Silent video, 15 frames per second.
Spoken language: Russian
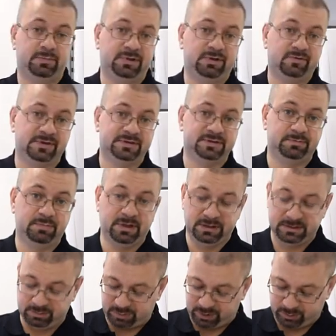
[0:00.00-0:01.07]

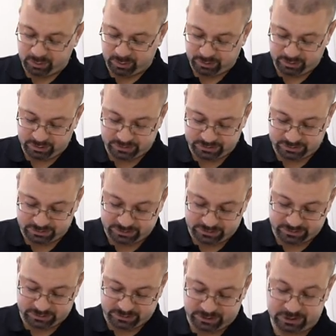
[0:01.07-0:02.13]
IP25. Прибор
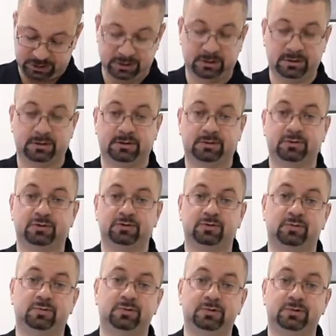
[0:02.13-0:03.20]
э, рассчитан на то, что
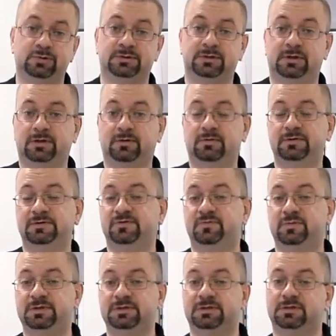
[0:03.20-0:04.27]
он будет устанавливаться в
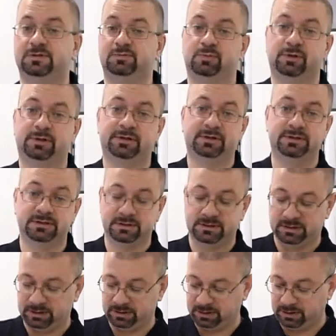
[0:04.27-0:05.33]
месте
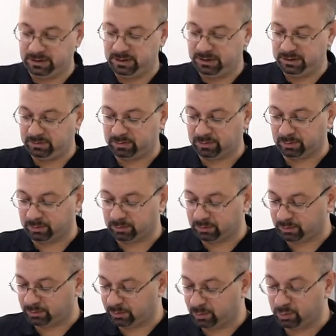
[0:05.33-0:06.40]
эксплуатации и
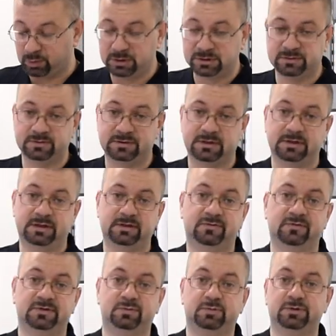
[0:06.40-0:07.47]
у пользователя
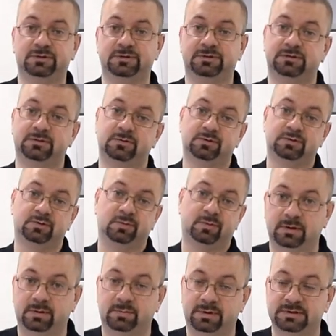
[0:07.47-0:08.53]
нет возможности
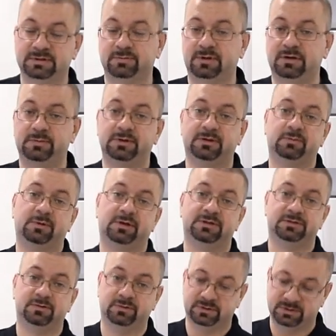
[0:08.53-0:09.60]
доступа к опасным элементам
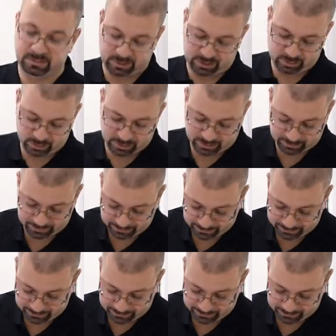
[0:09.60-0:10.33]
конструкции прибора.